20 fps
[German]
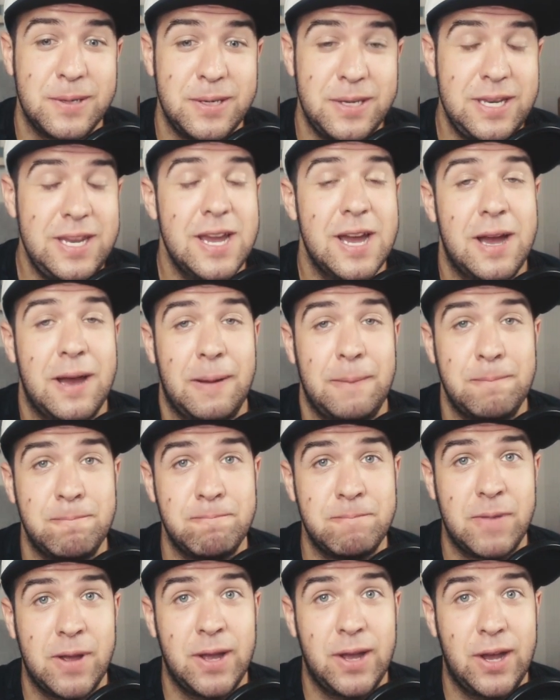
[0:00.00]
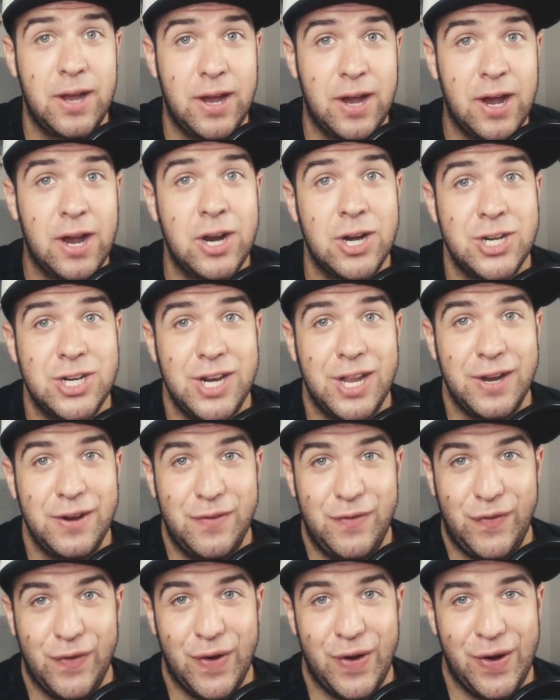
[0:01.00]
Tja, Arschlecken
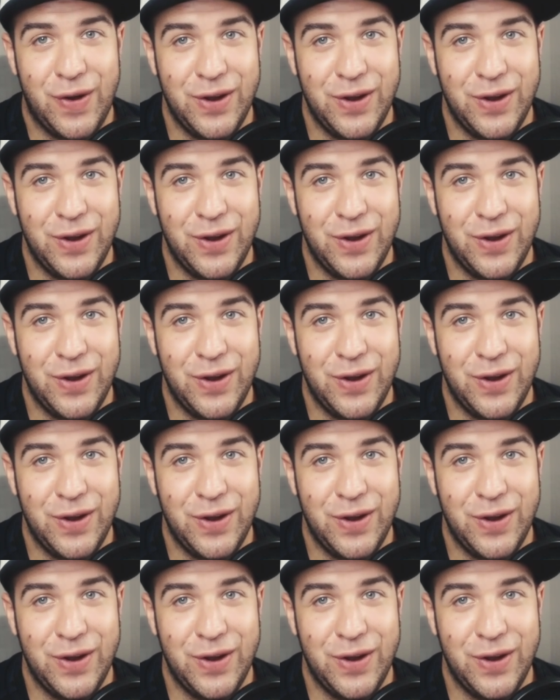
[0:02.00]
für